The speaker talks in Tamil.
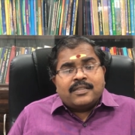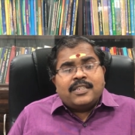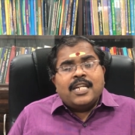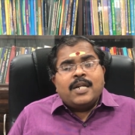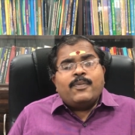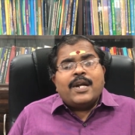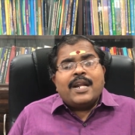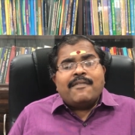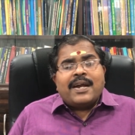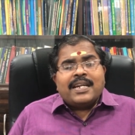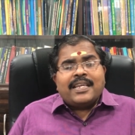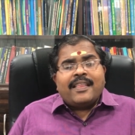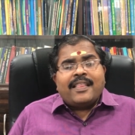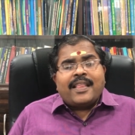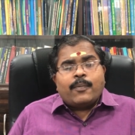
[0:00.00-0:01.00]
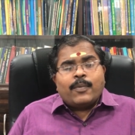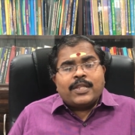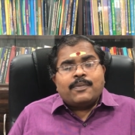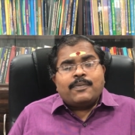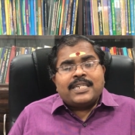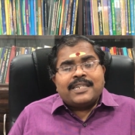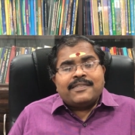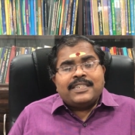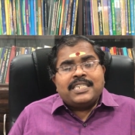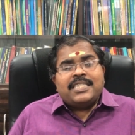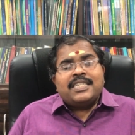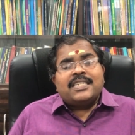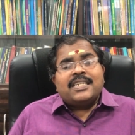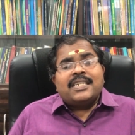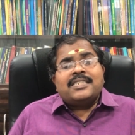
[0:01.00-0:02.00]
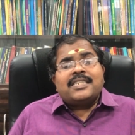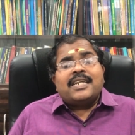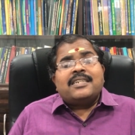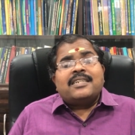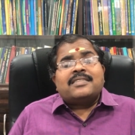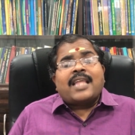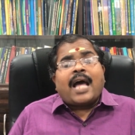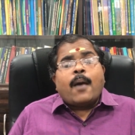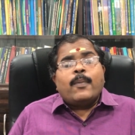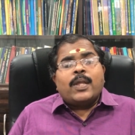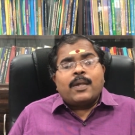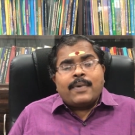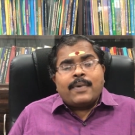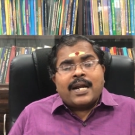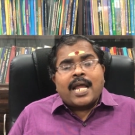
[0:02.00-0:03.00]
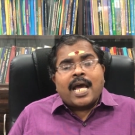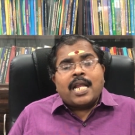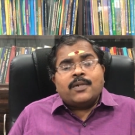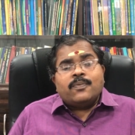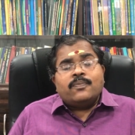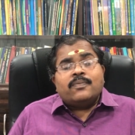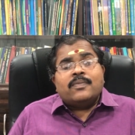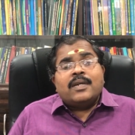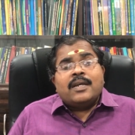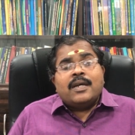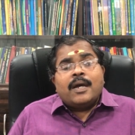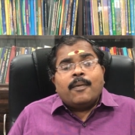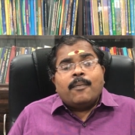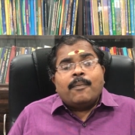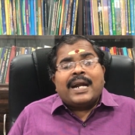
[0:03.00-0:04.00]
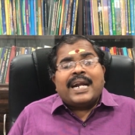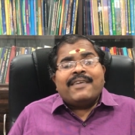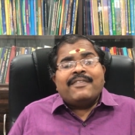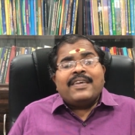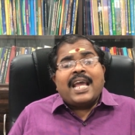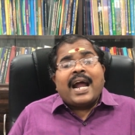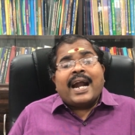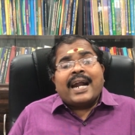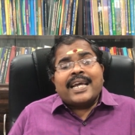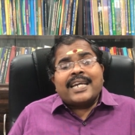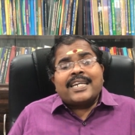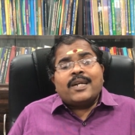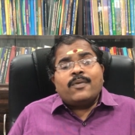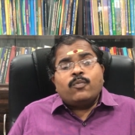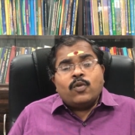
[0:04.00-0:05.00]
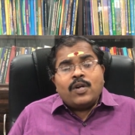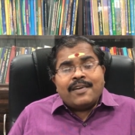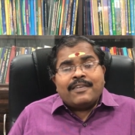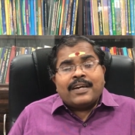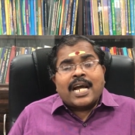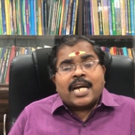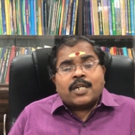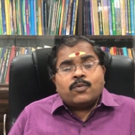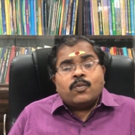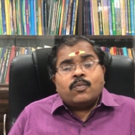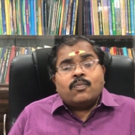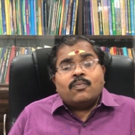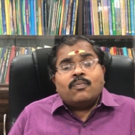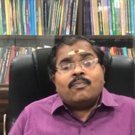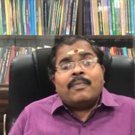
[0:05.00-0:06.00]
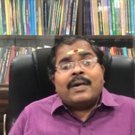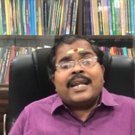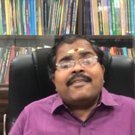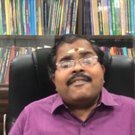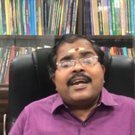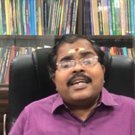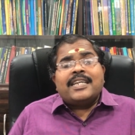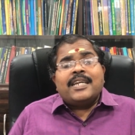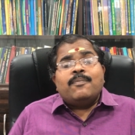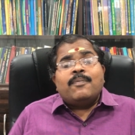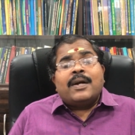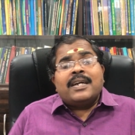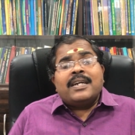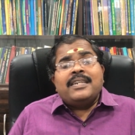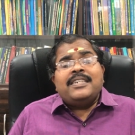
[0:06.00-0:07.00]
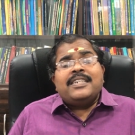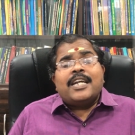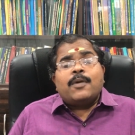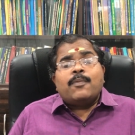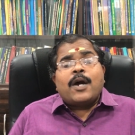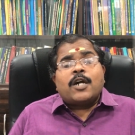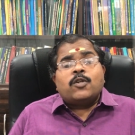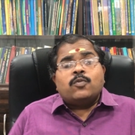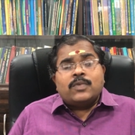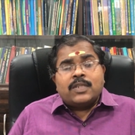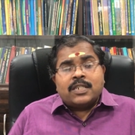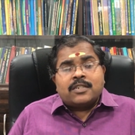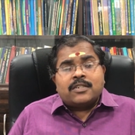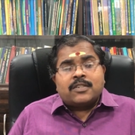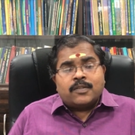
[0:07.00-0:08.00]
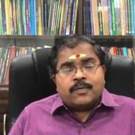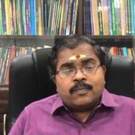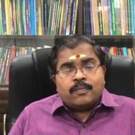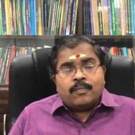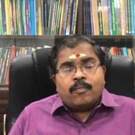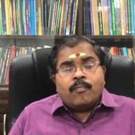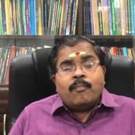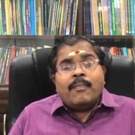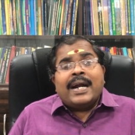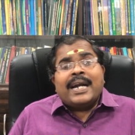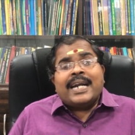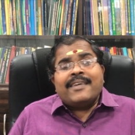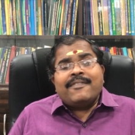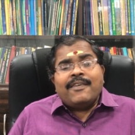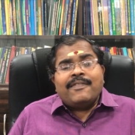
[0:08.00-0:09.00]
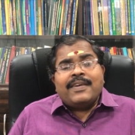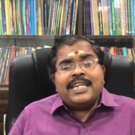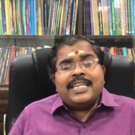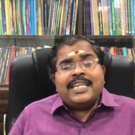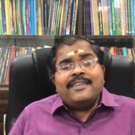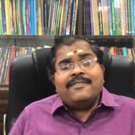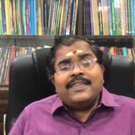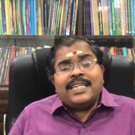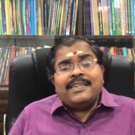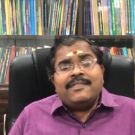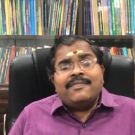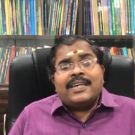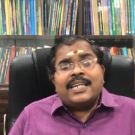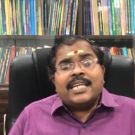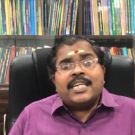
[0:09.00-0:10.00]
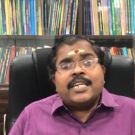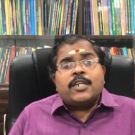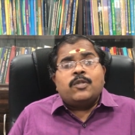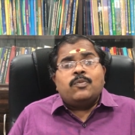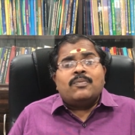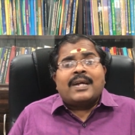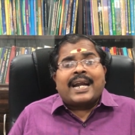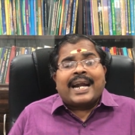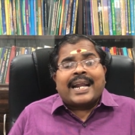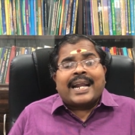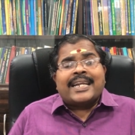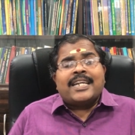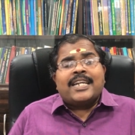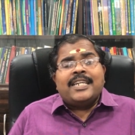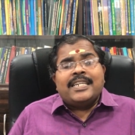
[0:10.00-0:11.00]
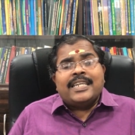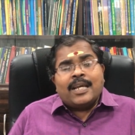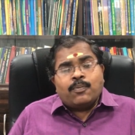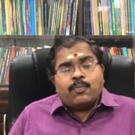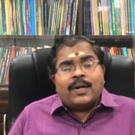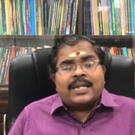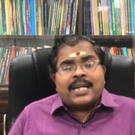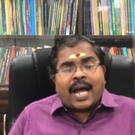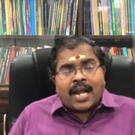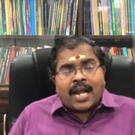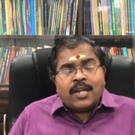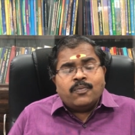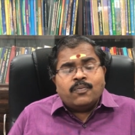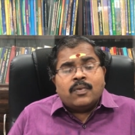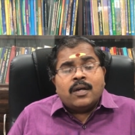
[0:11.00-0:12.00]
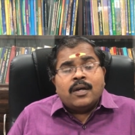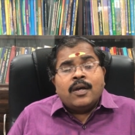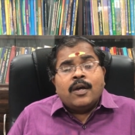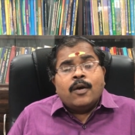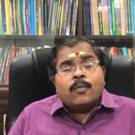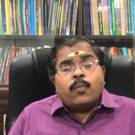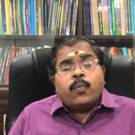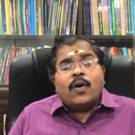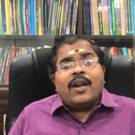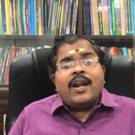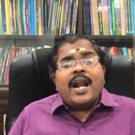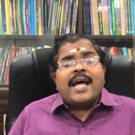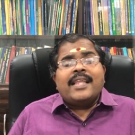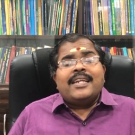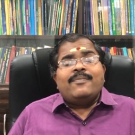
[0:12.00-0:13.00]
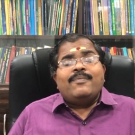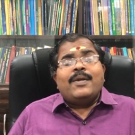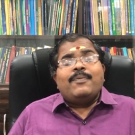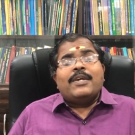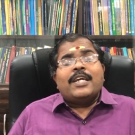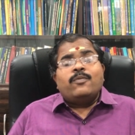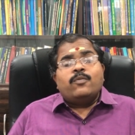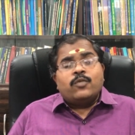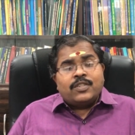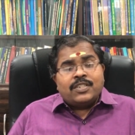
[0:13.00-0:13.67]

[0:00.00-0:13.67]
திருமண வாழ்க்கை சம்பந்தப்பட்ட விஷயங்கள் சற்று தாமதமானாலும் மனைவி அடக்கம் உள்ளவராகவும் மன வாழ்க்கை மகிழ்ச்சிகரமாகவும் இருக்கும் மனைவி வழியில் வீண் விரயங்களும் கடன்கள் ஏற்பட்டாலும் பொருளாதார மேன்மைகளும்